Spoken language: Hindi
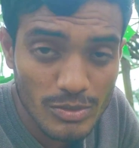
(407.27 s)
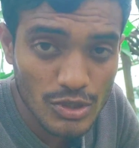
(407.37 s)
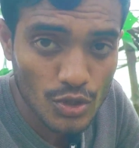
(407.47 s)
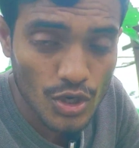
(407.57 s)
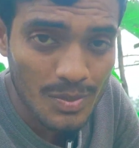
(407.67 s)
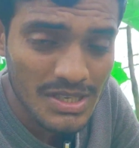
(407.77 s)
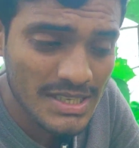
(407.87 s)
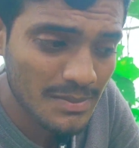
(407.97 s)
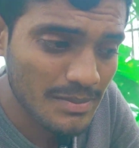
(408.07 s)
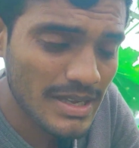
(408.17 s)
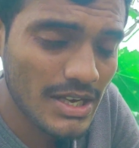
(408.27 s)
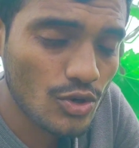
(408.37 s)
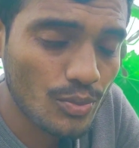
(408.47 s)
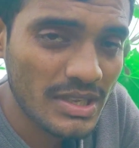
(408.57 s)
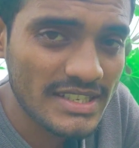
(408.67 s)
तो मित्रों अभी सिर्फ
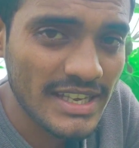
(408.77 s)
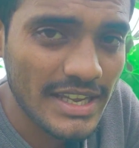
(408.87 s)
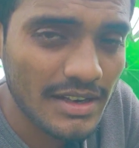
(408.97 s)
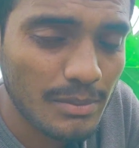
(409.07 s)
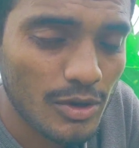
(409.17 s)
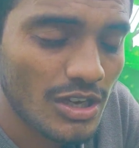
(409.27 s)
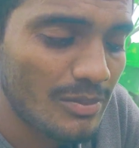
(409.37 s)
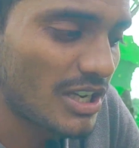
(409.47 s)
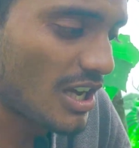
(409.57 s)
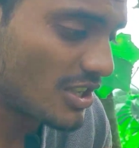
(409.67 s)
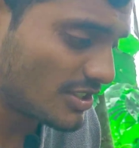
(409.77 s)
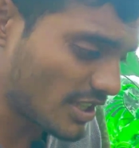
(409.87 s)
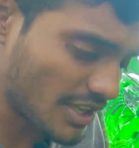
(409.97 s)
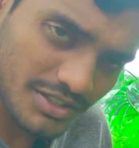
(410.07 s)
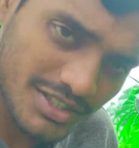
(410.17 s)
मेरे को फिर से एक पौधा मिला
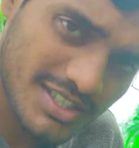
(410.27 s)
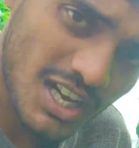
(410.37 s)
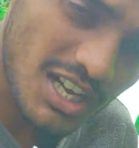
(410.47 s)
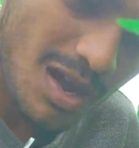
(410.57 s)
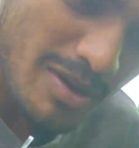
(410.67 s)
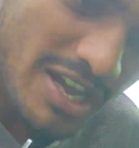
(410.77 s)
ये जिसका